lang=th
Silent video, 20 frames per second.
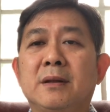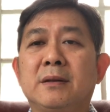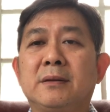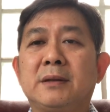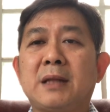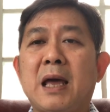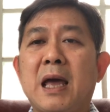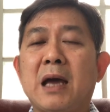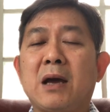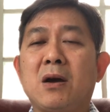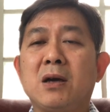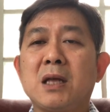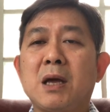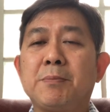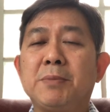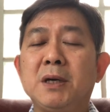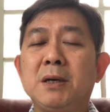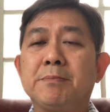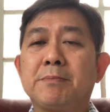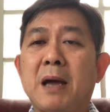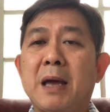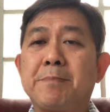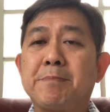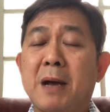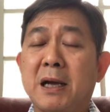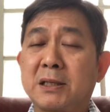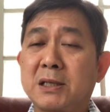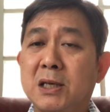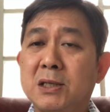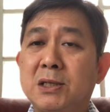แต่ก็อย่าเพิ่งไปปัก
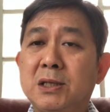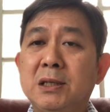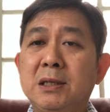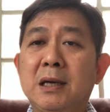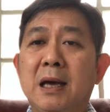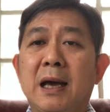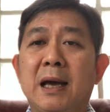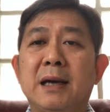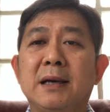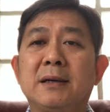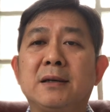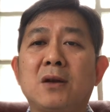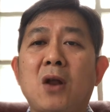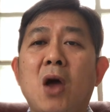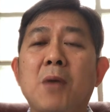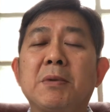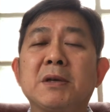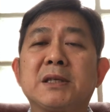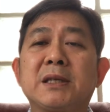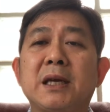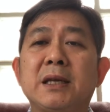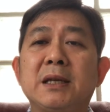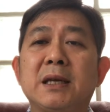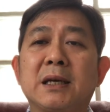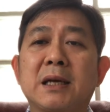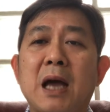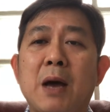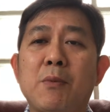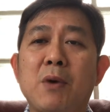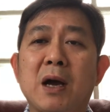ใจเชื่อร้อยเปอร์เซ็นต์นะ
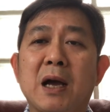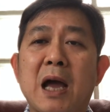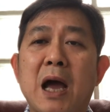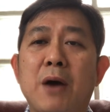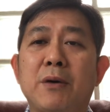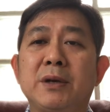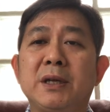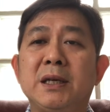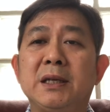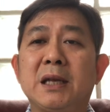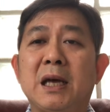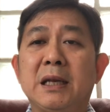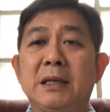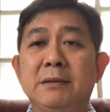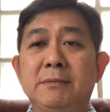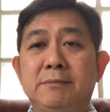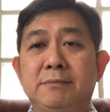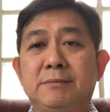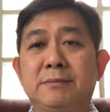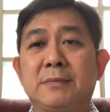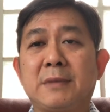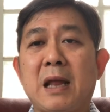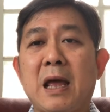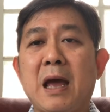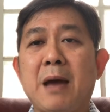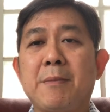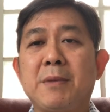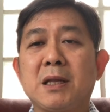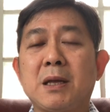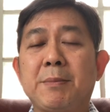ครับว่าข่าวดีนั้นนะ
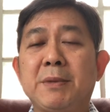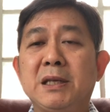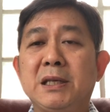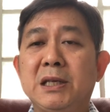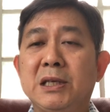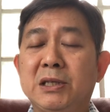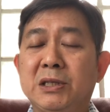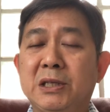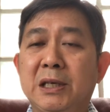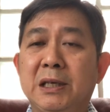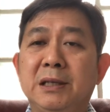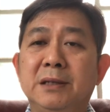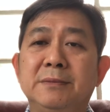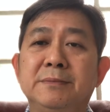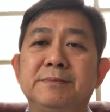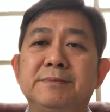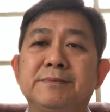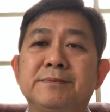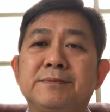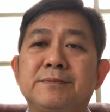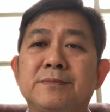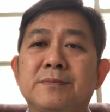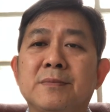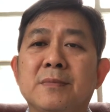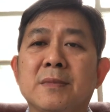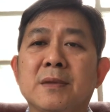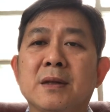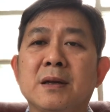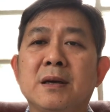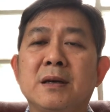มันจะเป็นดีจริง
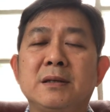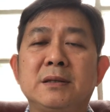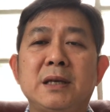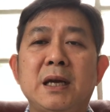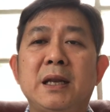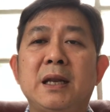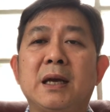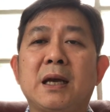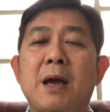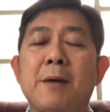เช่นนะครับ